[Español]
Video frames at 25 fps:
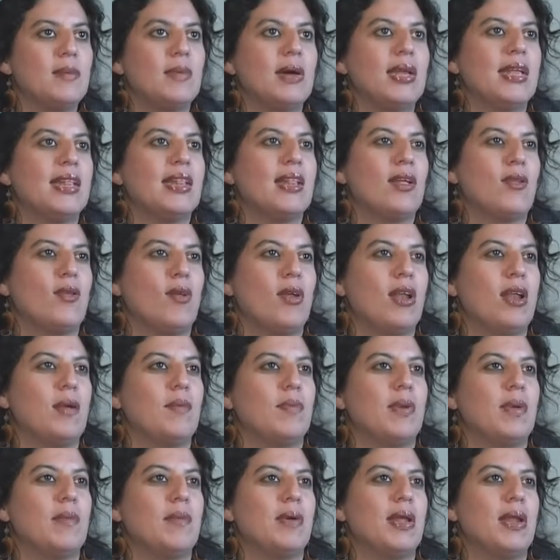Marita no es la
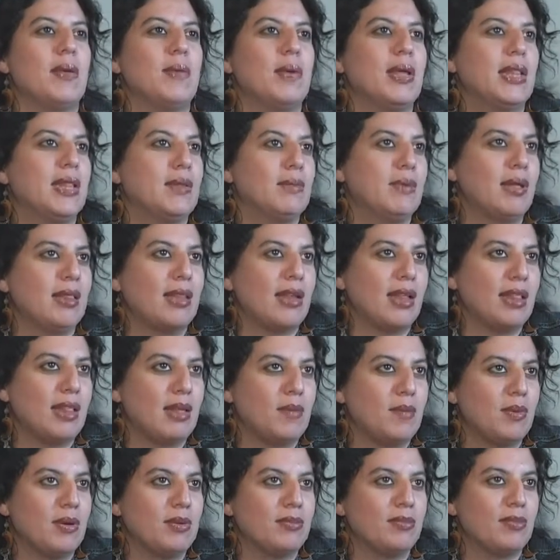primera víctima de trata
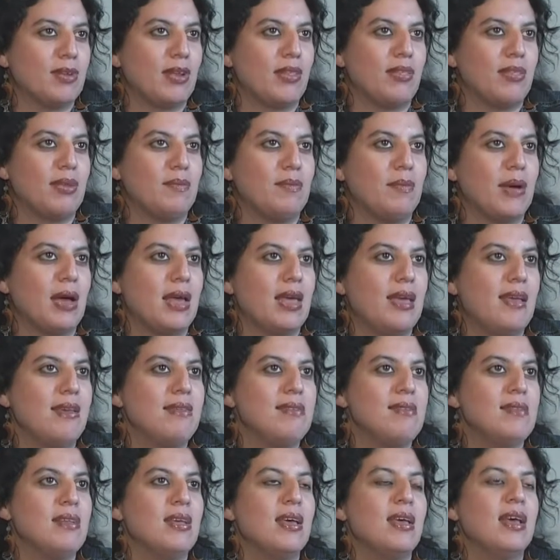de personas del
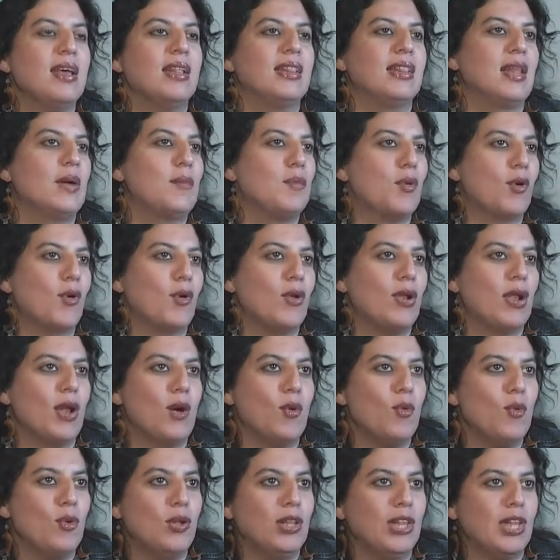país, tampoco es
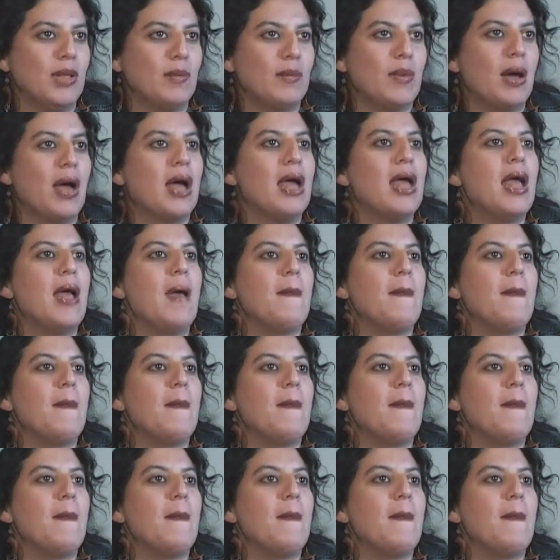la última,